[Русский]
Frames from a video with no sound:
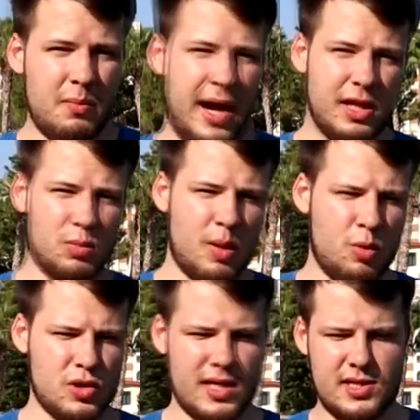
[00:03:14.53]
Поэтому, на
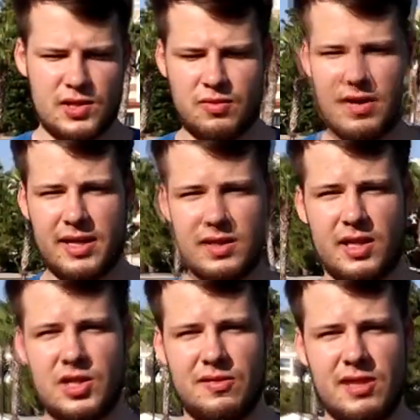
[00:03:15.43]
мой взгляд, здесь фаворит
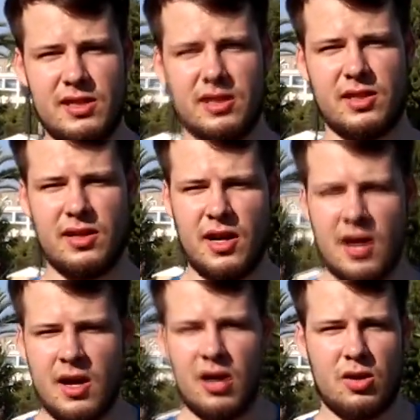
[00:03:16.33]
очевиден. Это
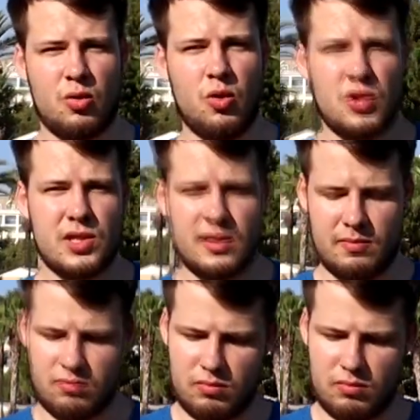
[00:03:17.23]
э, гости.